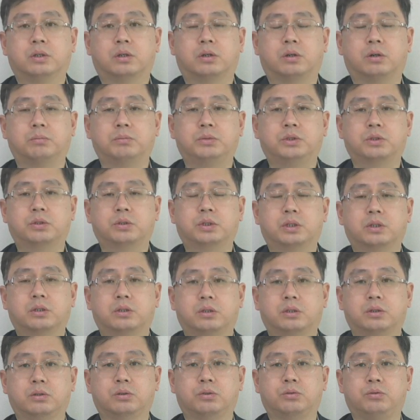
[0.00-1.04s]
엄청난
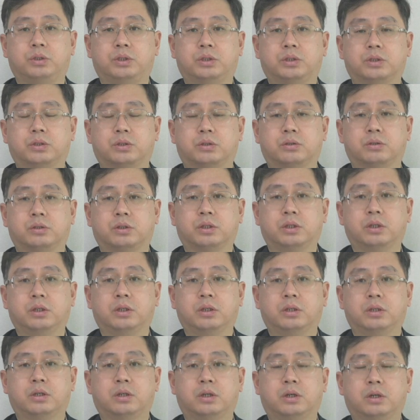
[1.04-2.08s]
거리로 뒤쳐졌는데